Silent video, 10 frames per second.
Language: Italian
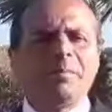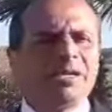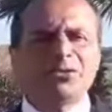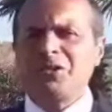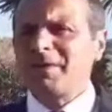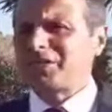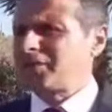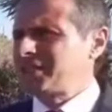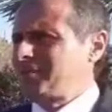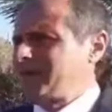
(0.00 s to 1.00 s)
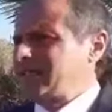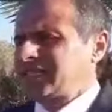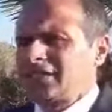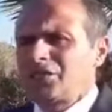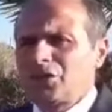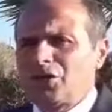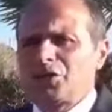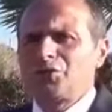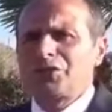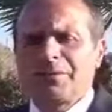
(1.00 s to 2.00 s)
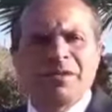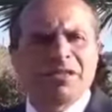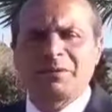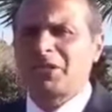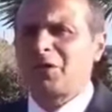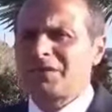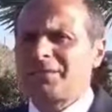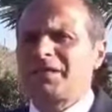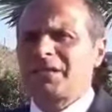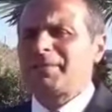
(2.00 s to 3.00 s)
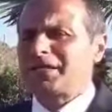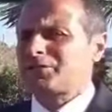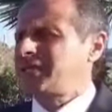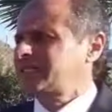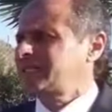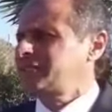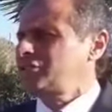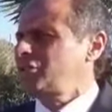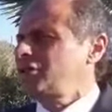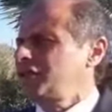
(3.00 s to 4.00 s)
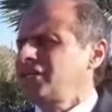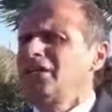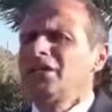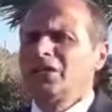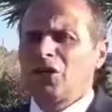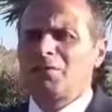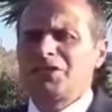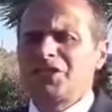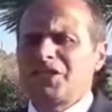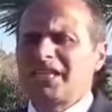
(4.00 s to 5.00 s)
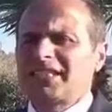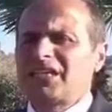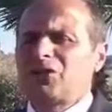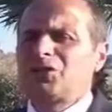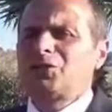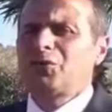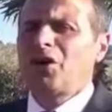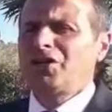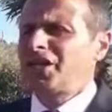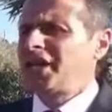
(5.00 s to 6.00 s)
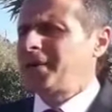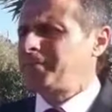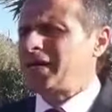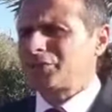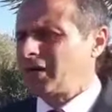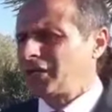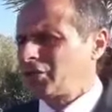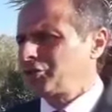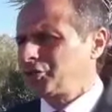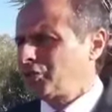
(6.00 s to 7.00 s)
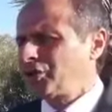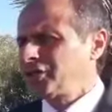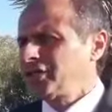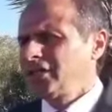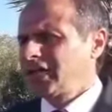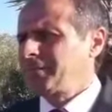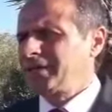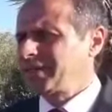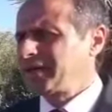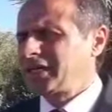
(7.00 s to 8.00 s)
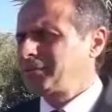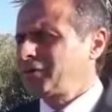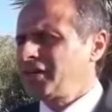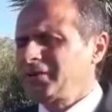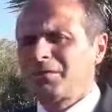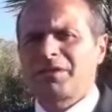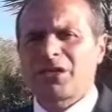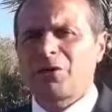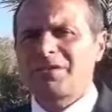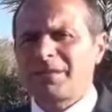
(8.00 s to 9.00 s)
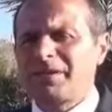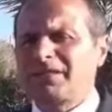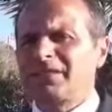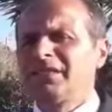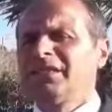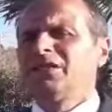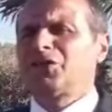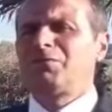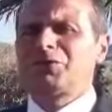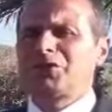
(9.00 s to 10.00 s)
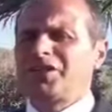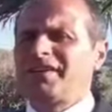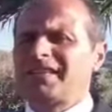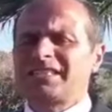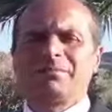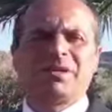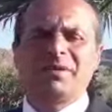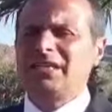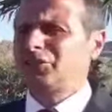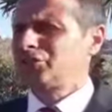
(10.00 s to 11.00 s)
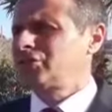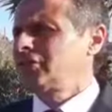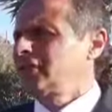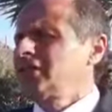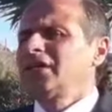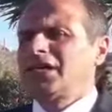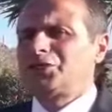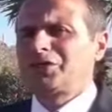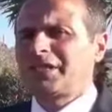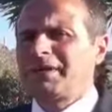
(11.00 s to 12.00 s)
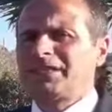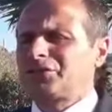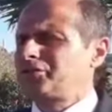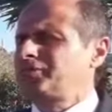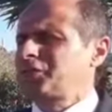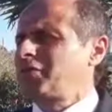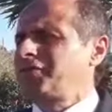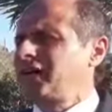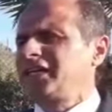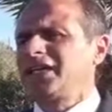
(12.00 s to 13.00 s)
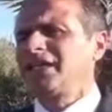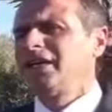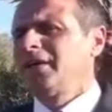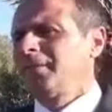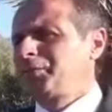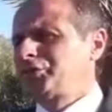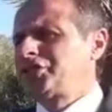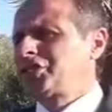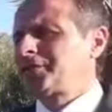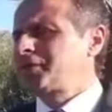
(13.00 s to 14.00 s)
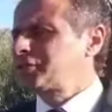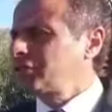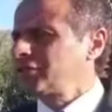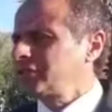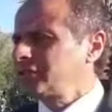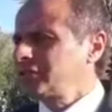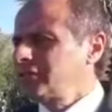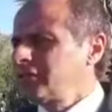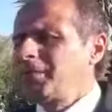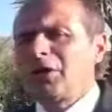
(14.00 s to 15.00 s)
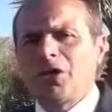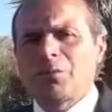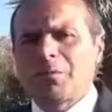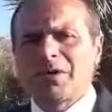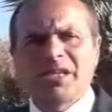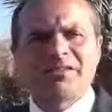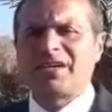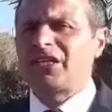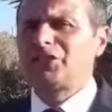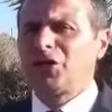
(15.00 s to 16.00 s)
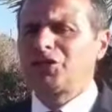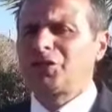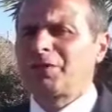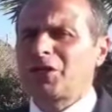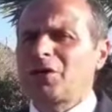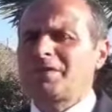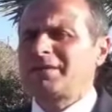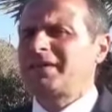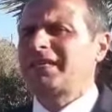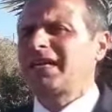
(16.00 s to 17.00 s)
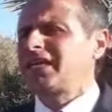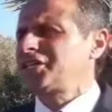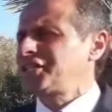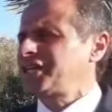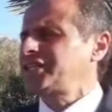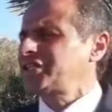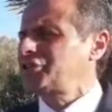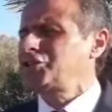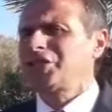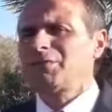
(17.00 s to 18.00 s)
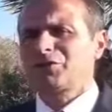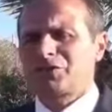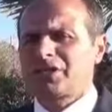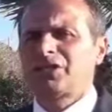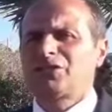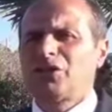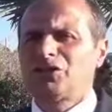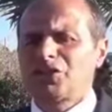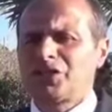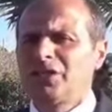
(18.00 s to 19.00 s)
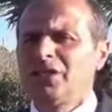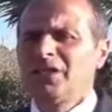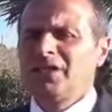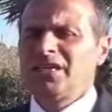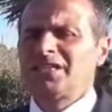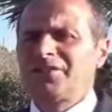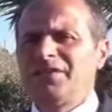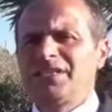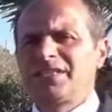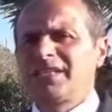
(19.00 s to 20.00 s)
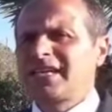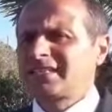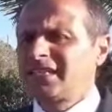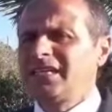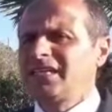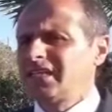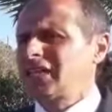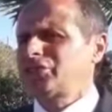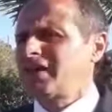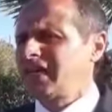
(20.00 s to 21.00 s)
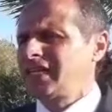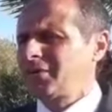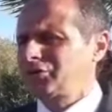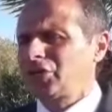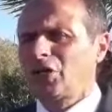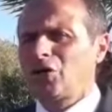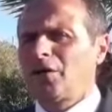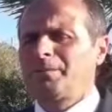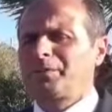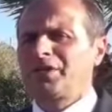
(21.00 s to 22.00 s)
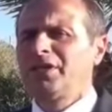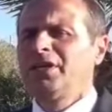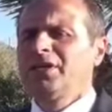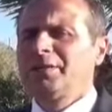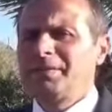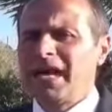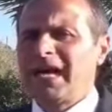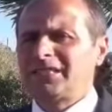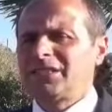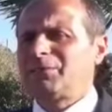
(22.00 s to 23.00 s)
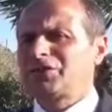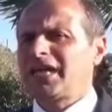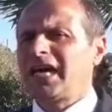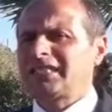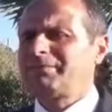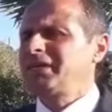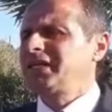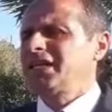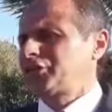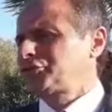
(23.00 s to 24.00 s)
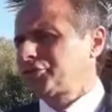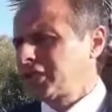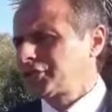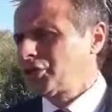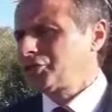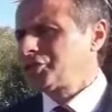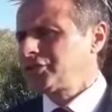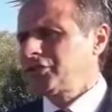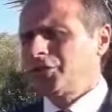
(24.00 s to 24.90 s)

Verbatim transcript: Pranzo di Pasqua sempre nella tradizione giustamente, perché come sapete Pasqua è una tradizione, come si dice Natale con i tuoi e Pasqua anche con i tuoi. Cambieremo anche il proverbio perché come sapete non bisogna fare assemblamento e giustamente non si può fare più di 10 persone. Però io proporrei di farne 12 perché come sapete anche la cena dei 12 apostoli è da 12, i servizi di casalinghi, la tovaglia quando la compri, piatti, posati, bicchieri, è tutto da 12.